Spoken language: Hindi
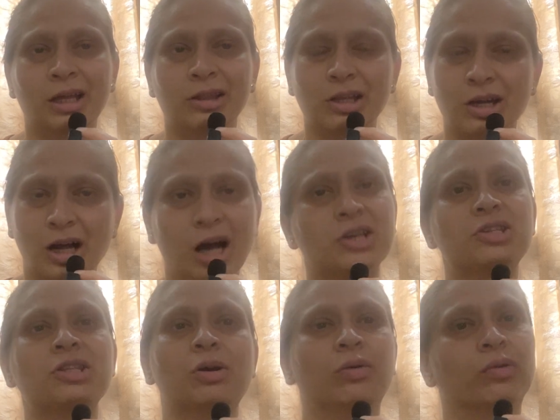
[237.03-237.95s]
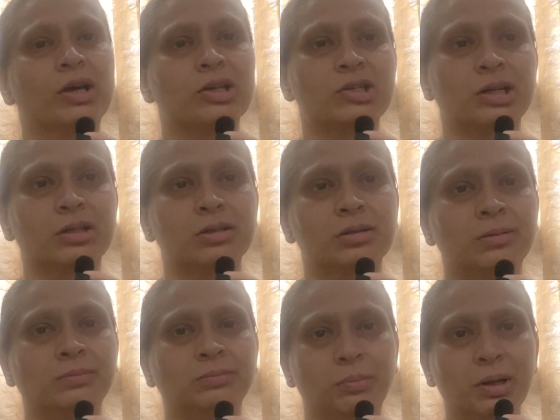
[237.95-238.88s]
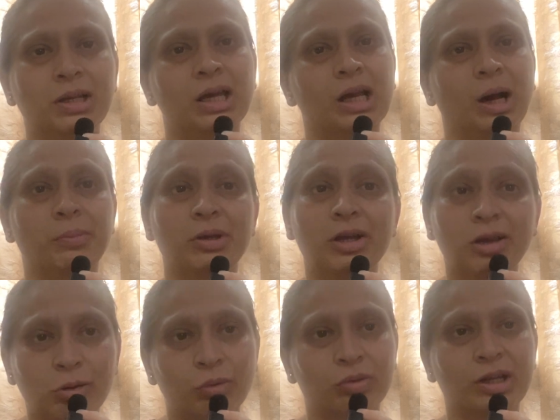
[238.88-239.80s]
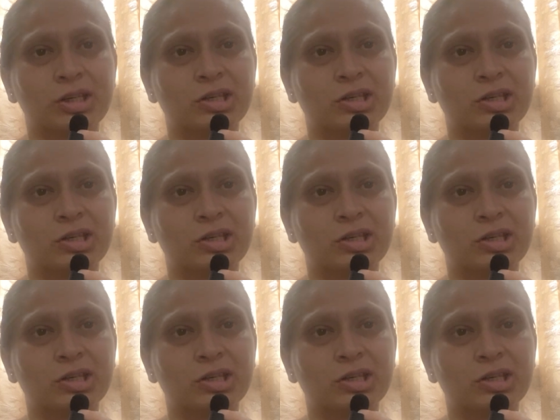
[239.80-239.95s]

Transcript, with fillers: निराश नहीं होना चाहिए बल्कि हमें ये सोचना